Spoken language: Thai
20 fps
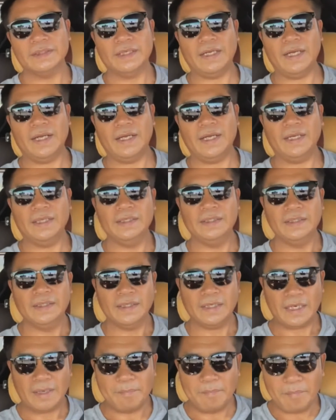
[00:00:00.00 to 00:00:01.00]
นะฮะ
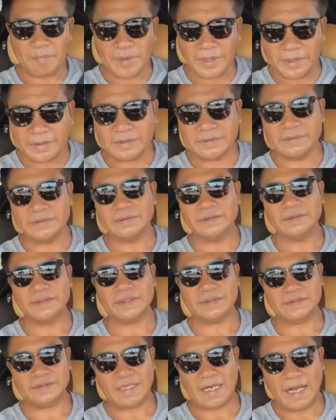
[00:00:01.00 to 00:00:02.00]
ขมิ้น
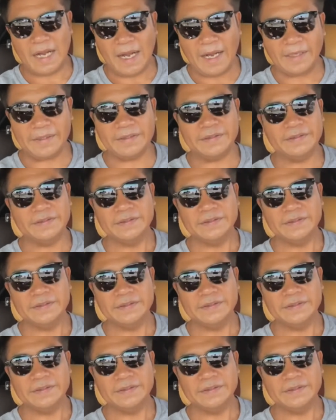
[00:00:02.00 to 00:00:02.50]
กระชาย